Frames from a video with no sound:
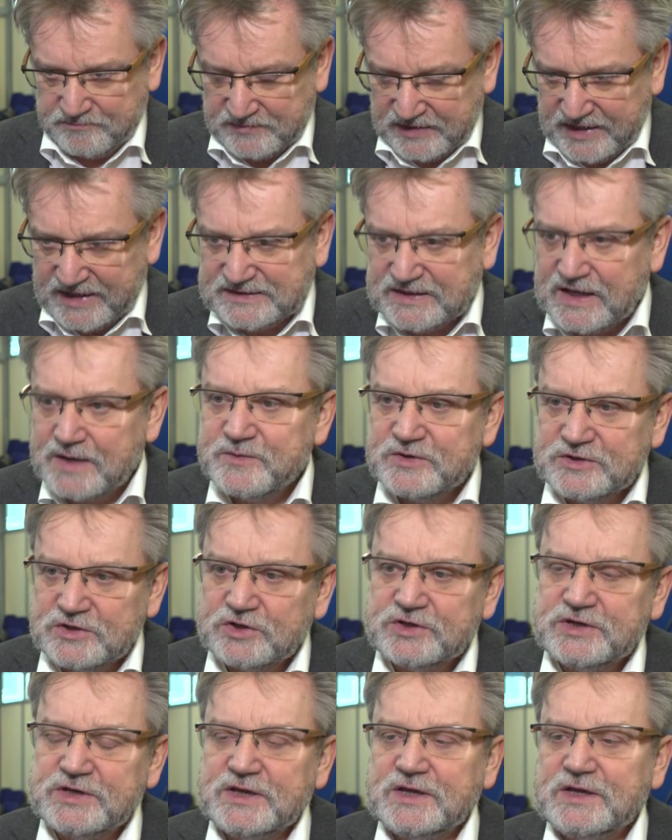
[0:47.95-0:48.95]
latamy do
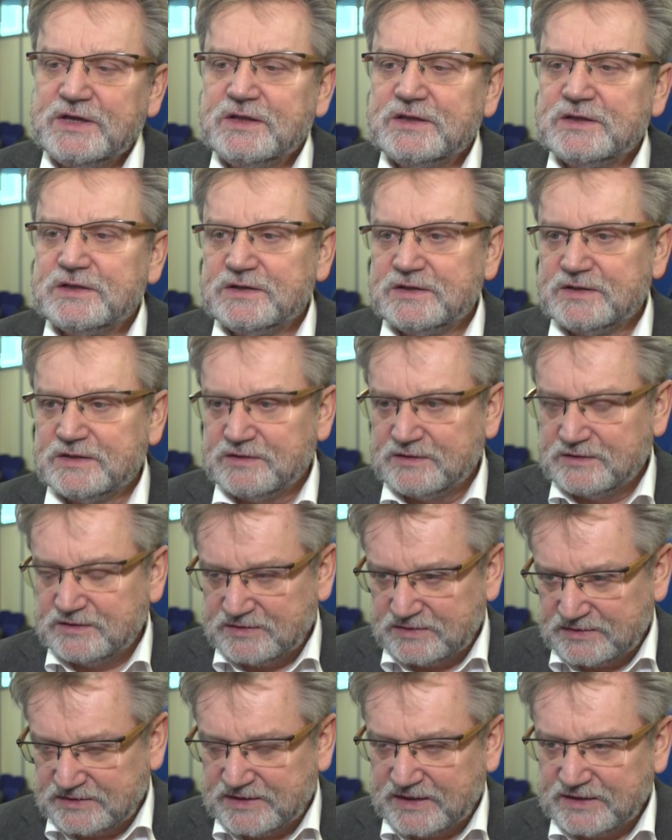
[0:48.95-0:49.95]
Chin, y,
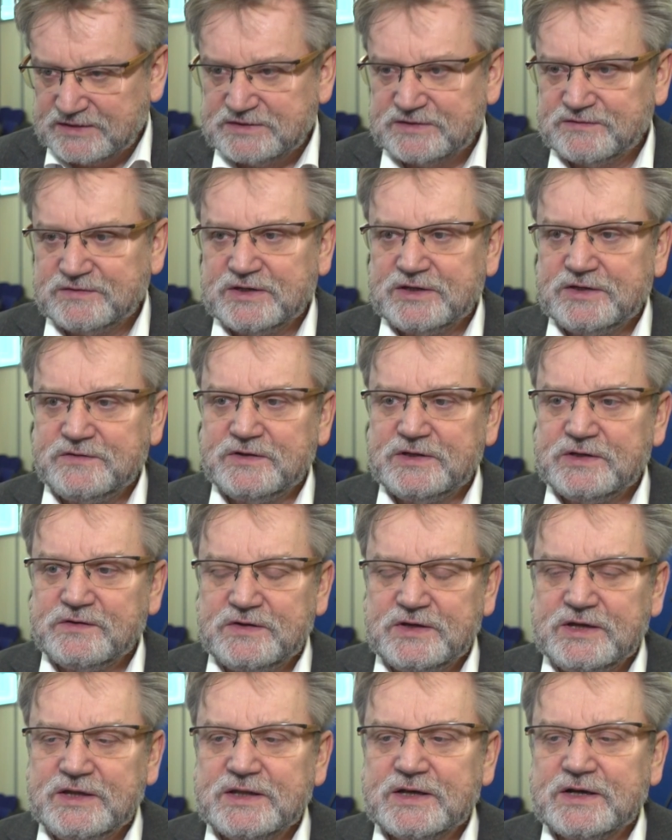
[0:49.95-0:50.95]
także w tej chwili w
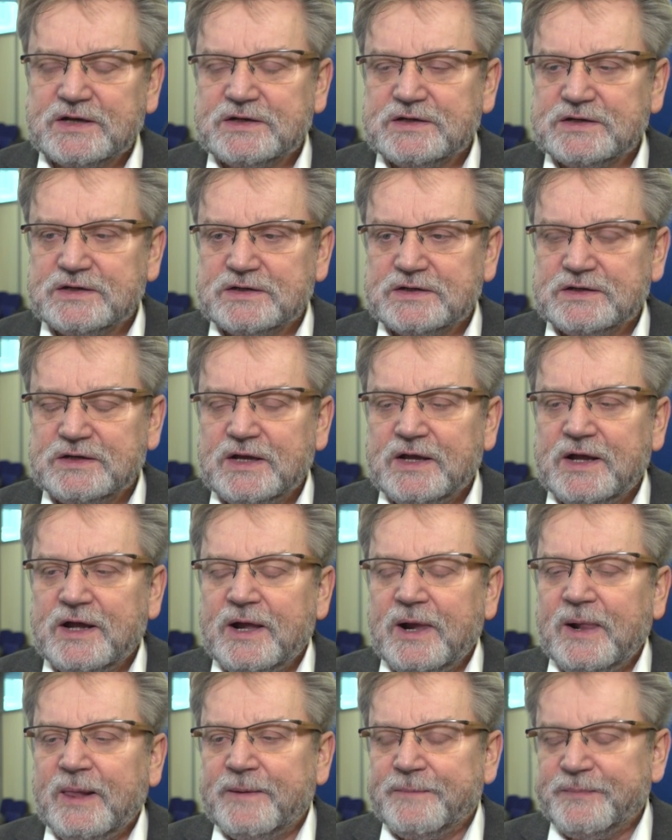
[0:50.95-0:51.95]
Chinach
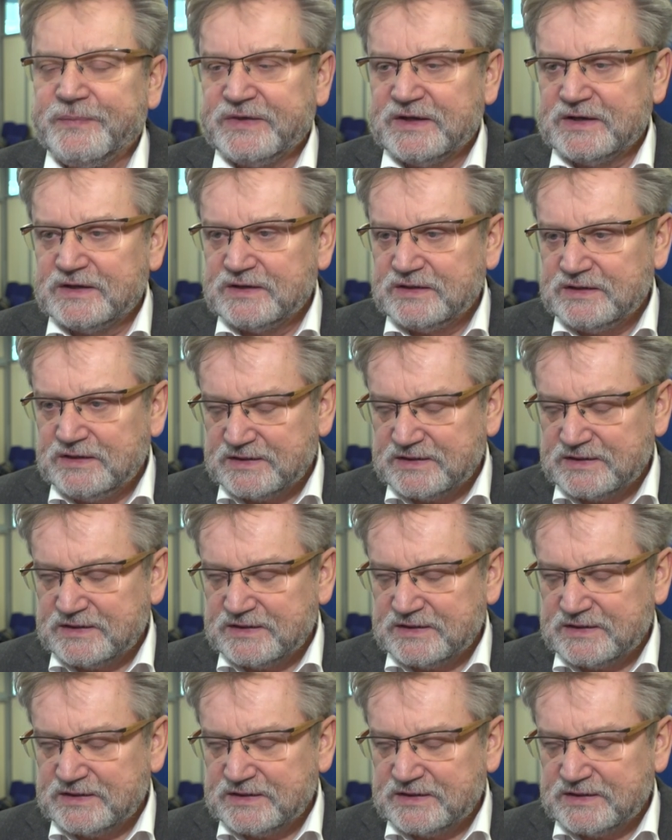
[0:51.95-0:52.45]
E,